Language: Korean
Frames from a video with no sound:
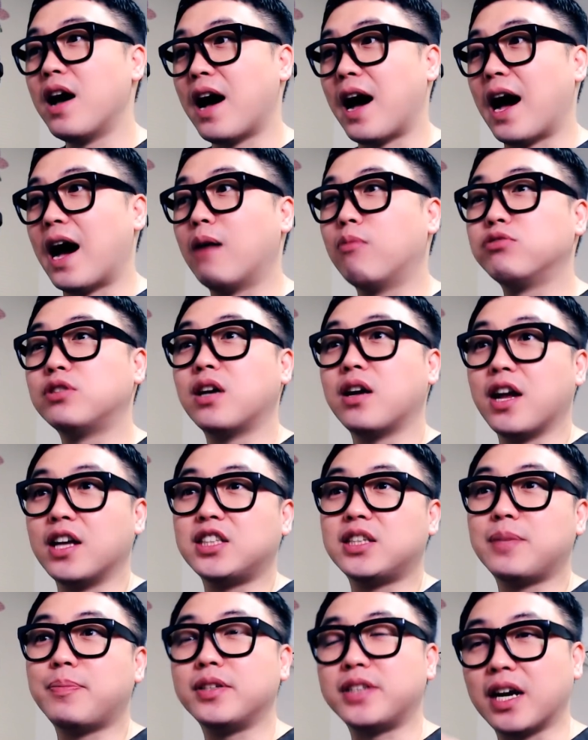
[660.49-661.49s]
아부장
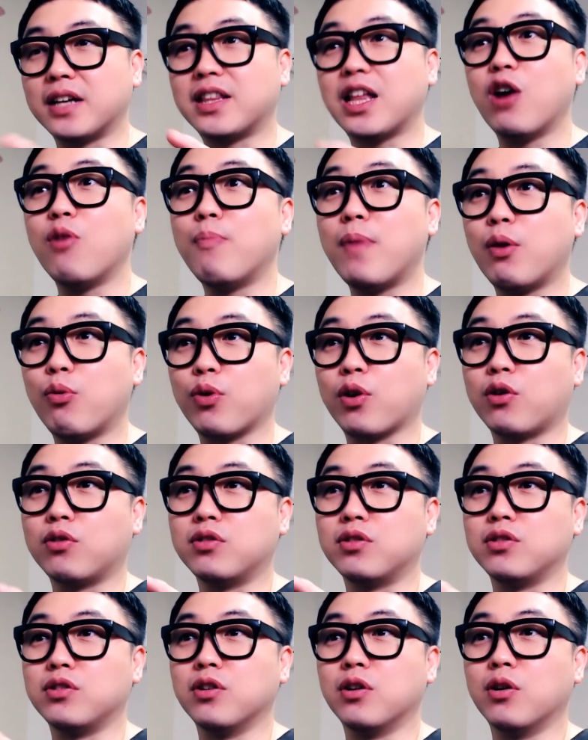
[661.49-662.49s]
레시피를 제가 다운받고
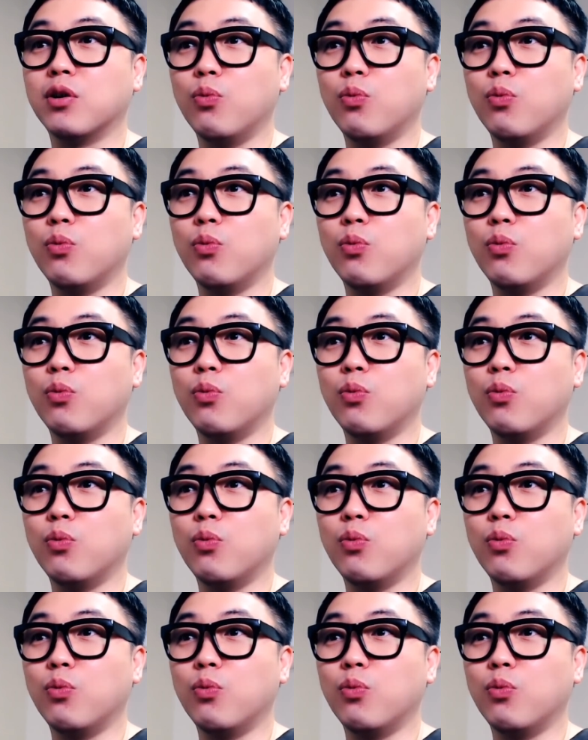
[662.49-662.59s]
있거든요.